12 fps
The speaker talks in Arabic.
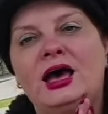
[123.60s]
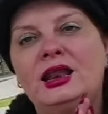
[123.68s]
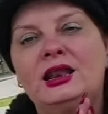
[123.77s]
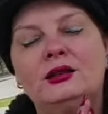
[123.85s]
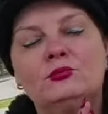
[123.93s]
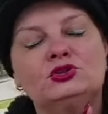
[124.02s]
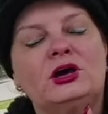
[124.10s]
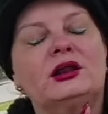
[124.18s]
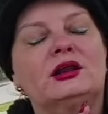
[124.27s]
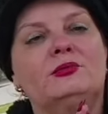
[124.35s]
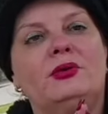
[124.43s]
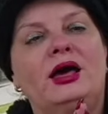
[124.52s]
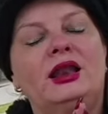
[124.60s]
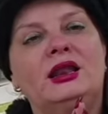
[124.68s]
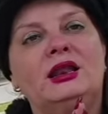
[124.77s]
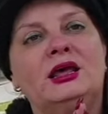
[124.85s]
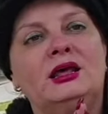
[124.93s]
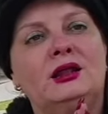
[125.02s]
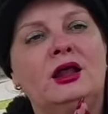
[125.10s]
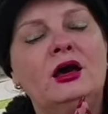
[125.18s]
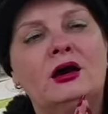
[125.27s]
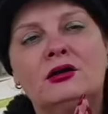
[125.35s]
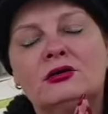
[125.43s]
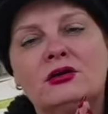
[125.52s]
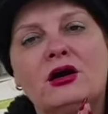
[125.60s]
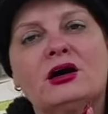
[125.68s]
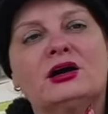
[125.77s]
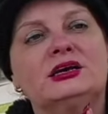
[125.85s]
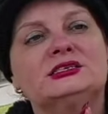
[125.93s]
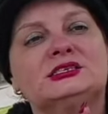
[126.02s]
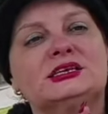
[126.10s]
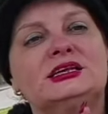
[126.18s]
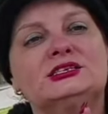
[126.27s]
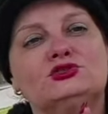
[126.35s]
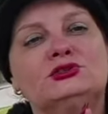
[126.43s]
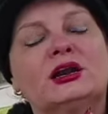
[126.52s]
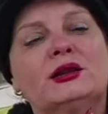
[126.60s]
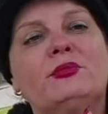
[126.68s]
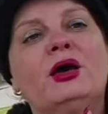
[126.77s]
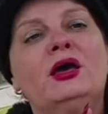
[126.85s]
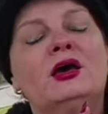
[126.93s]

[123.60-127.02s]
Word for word: المدرب الراقص الذي يدرب